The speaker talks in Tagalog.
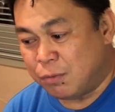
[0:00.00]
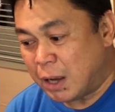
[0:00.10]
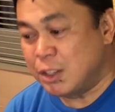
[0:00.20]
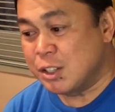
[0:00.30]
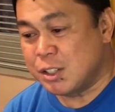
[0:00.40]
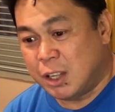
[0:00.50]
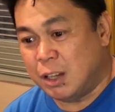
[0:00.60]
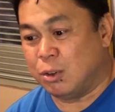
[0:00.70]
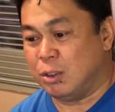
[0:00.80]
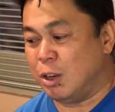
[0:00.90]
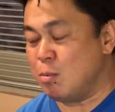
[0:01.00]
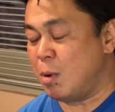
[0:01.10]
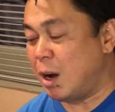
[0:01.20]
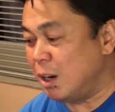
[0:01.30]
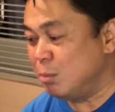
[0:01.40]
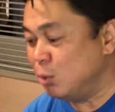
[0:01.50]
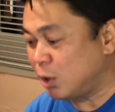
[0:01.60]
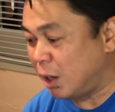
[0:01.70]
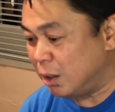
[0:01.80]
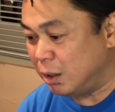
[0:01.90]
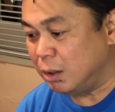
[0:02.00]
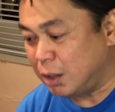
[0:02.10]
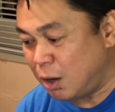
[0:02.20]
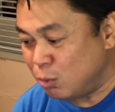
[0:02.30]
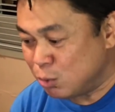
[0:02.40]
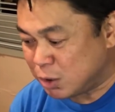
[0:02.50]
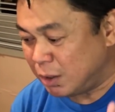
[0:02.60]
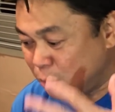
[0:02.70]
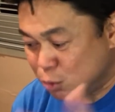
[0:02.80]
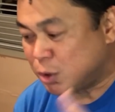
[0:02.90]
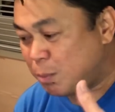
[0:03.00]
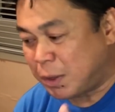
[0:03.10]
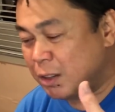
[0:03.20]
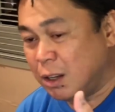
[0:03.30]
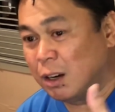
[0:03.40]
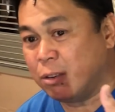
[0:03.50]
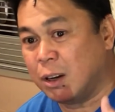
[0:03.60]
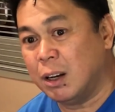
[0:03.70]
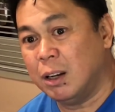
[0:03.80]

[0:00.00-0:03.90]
Father's Day yon hindi ko makakalimutan. Kinausap, nag-usap tayo ng dalawa.